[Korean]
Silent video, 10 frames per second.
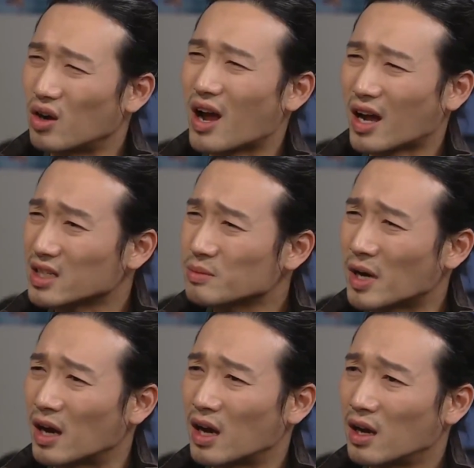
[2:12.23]
연락하지
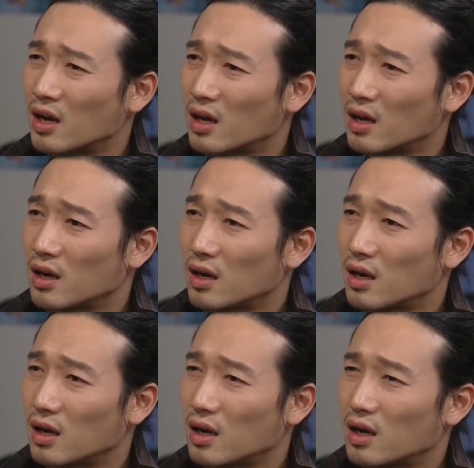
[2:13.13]
마.
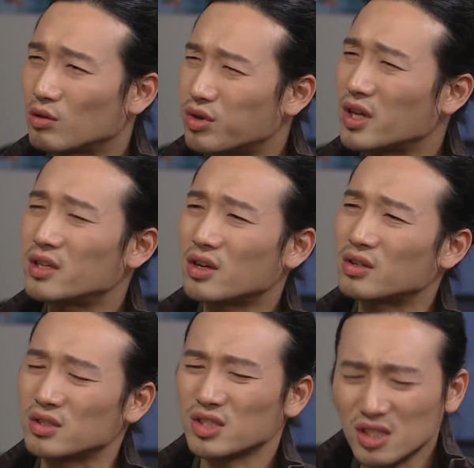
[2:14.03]
우리
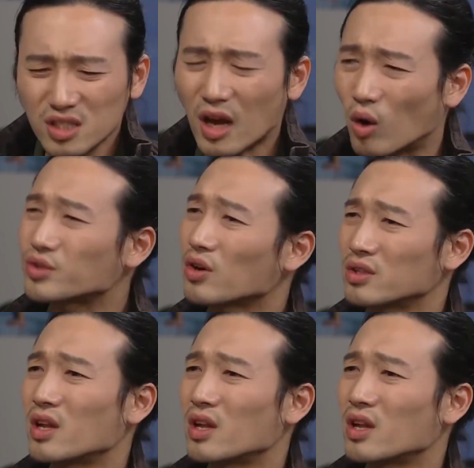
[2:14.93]
인연 진짜 여기서